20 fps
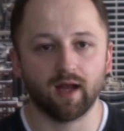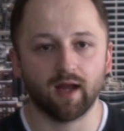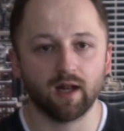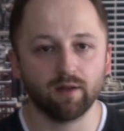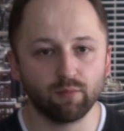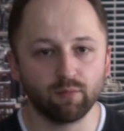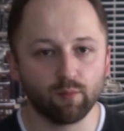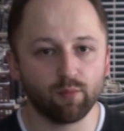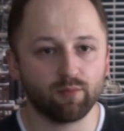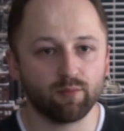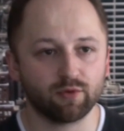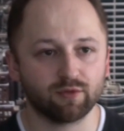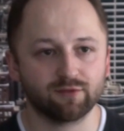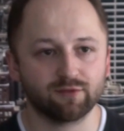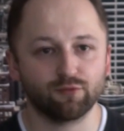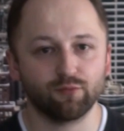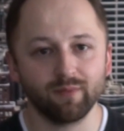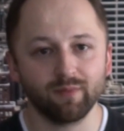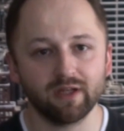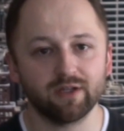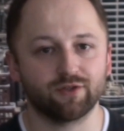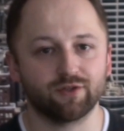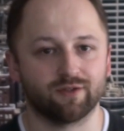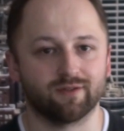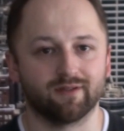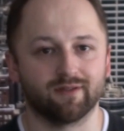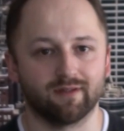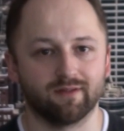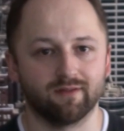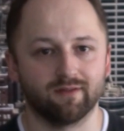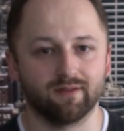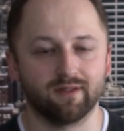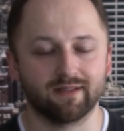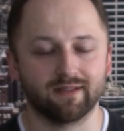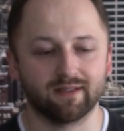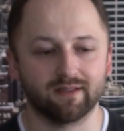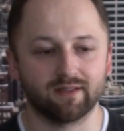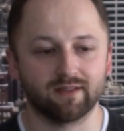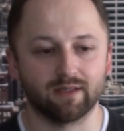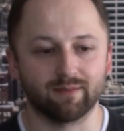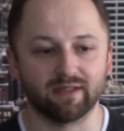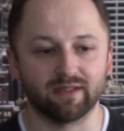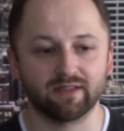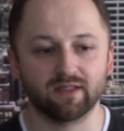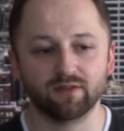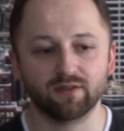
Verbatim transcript: albo po prostu milczy na, na, ten temat.